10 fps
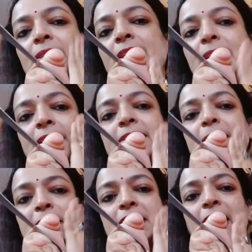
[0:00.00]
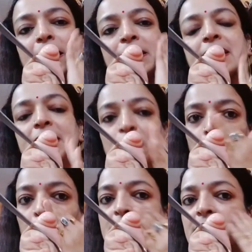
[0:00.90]
তিনটে জিনিসকে একসাথে যেহেতু
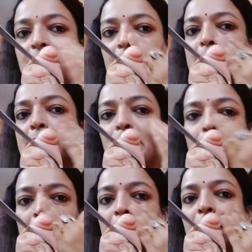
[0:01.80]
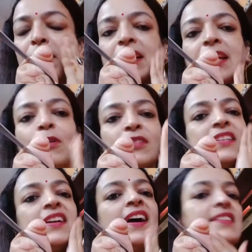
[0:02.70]
মিশিয়ে নিয়েছি মেখে নেওয়াটাই হচ্ছে
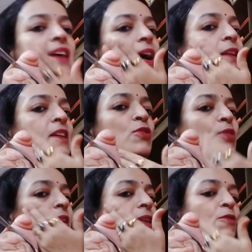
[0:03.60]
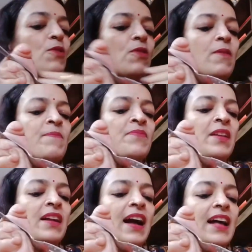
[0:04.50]
কাজ আর কিন্তু এটার কোনো
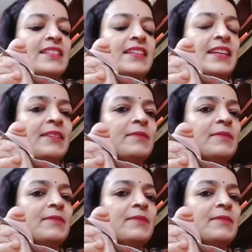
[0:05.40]
কাজ নেই